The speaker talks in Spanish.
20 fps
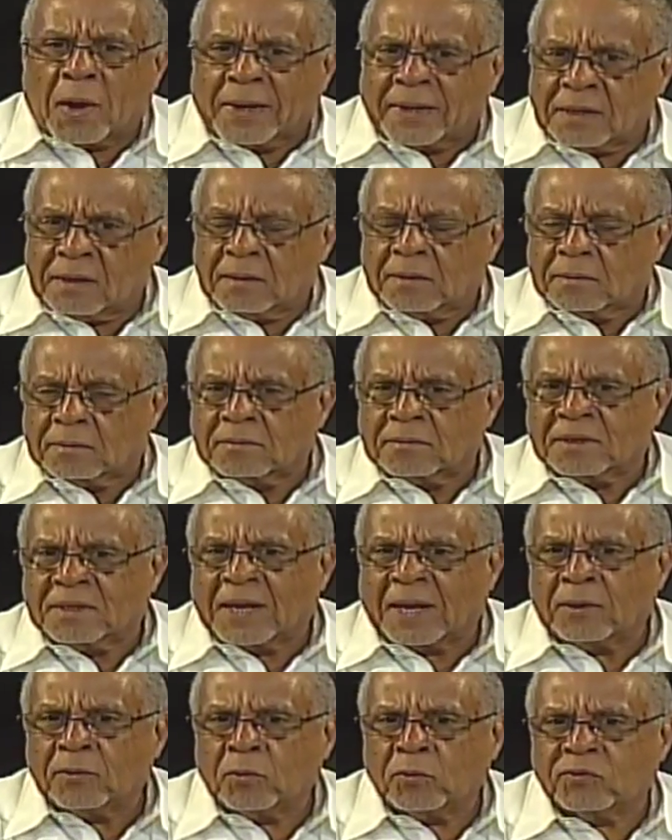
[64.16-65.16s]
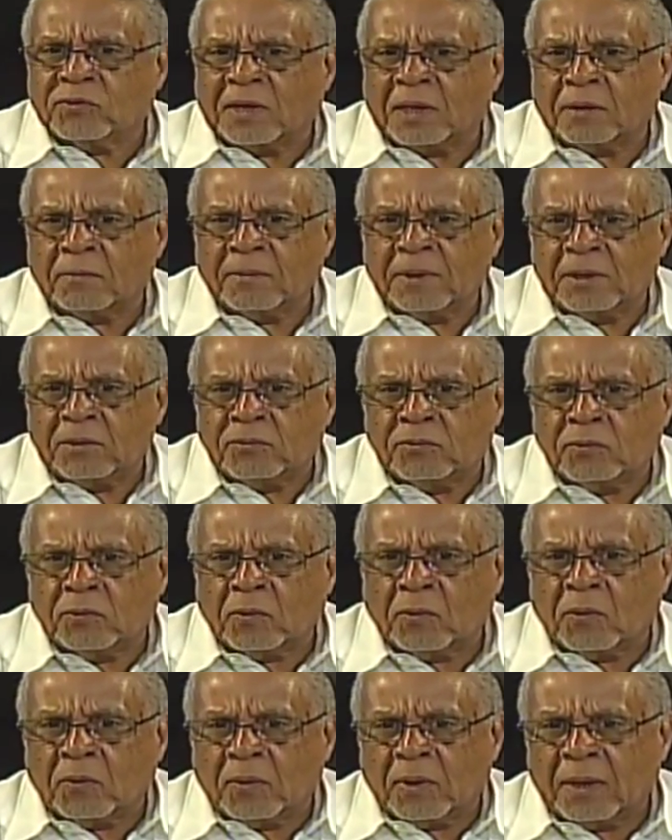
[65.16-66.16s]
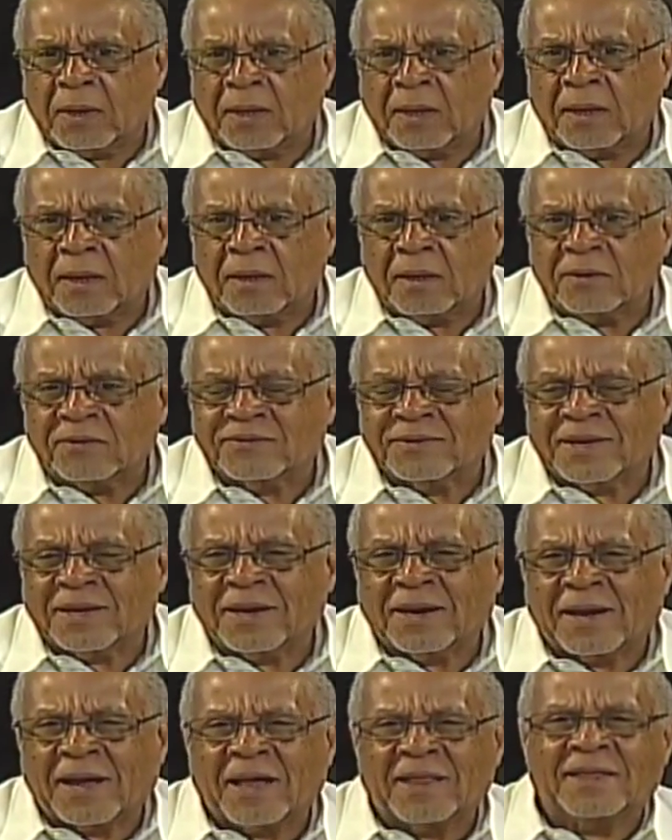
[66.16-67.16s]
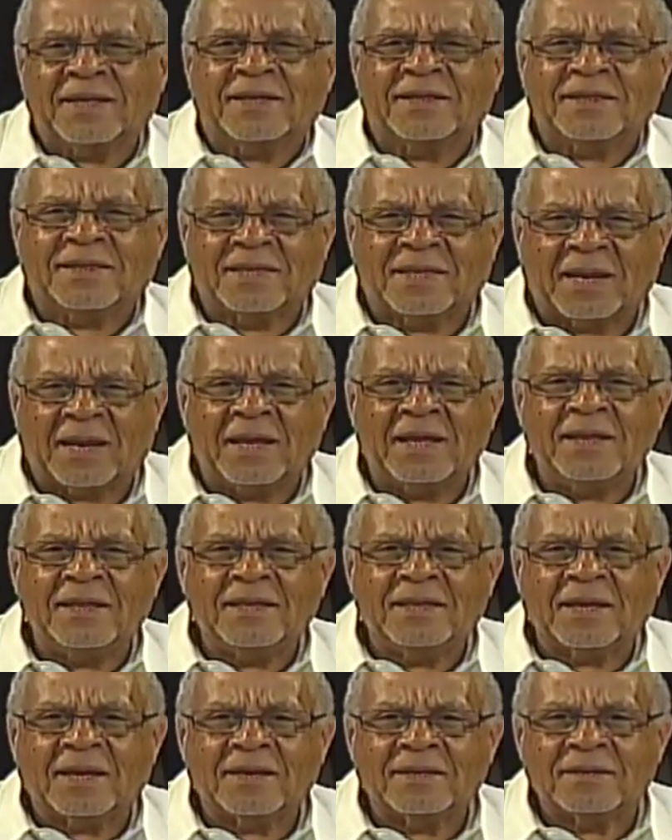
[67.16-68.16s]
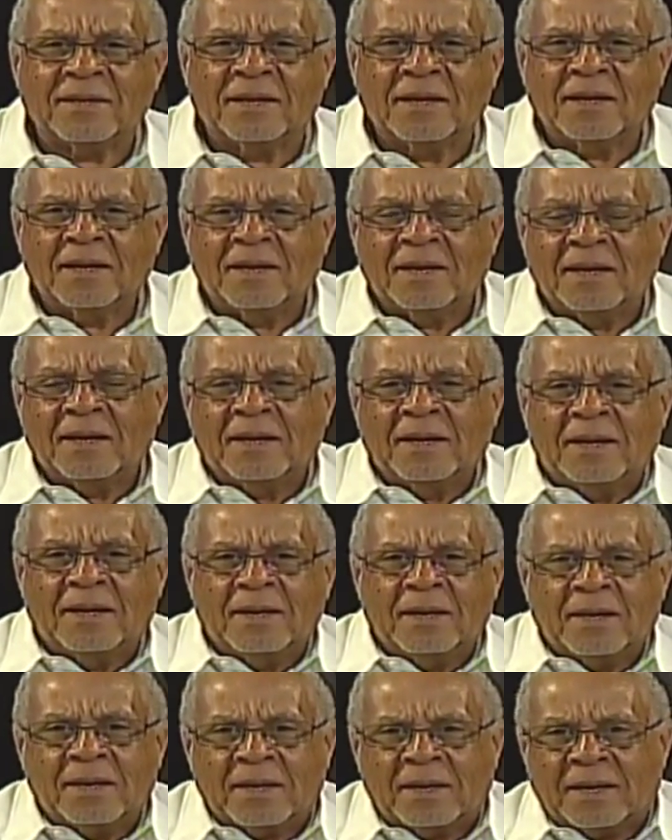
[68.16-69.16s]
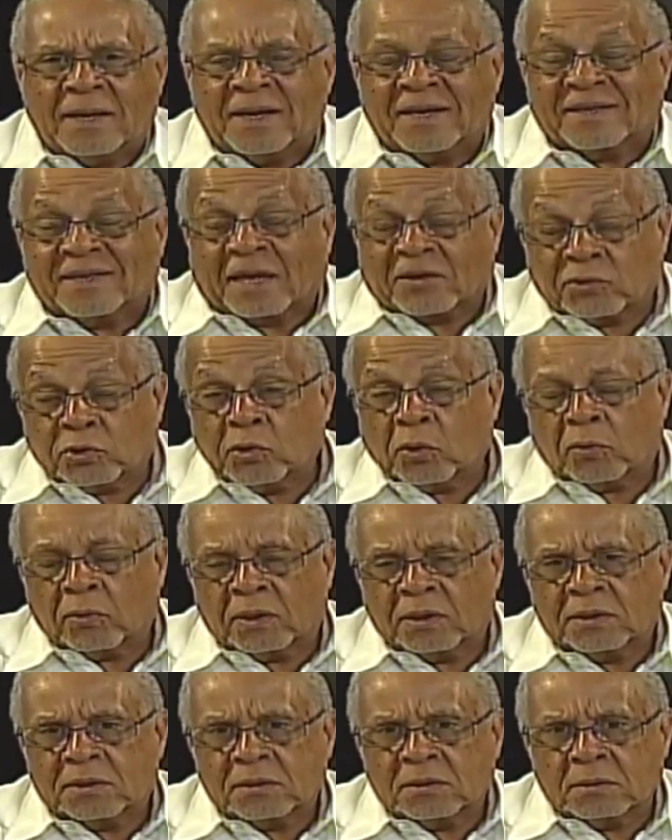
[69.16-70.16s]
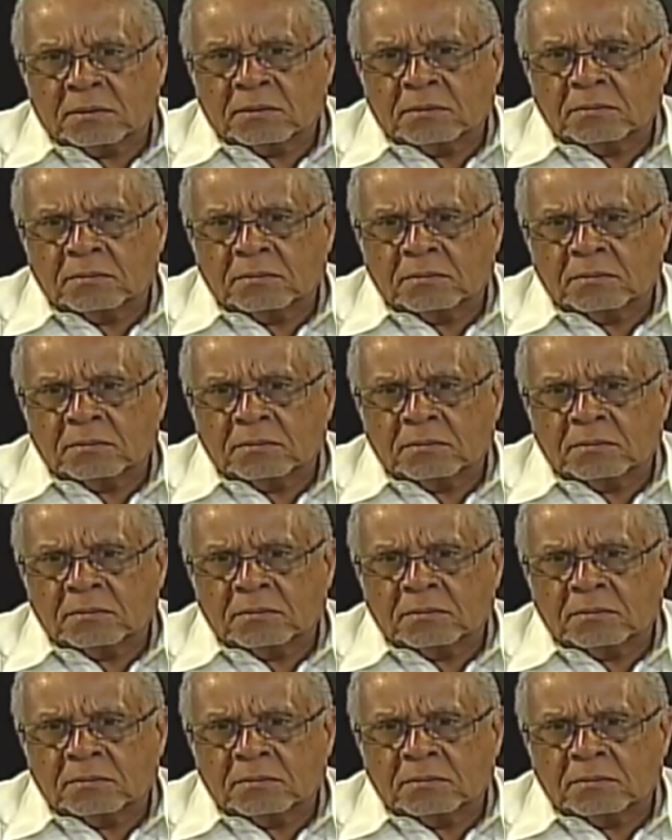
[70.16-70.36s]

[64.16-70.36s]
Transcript: ahí dando servicio en cerca de 30 eh, estaciones,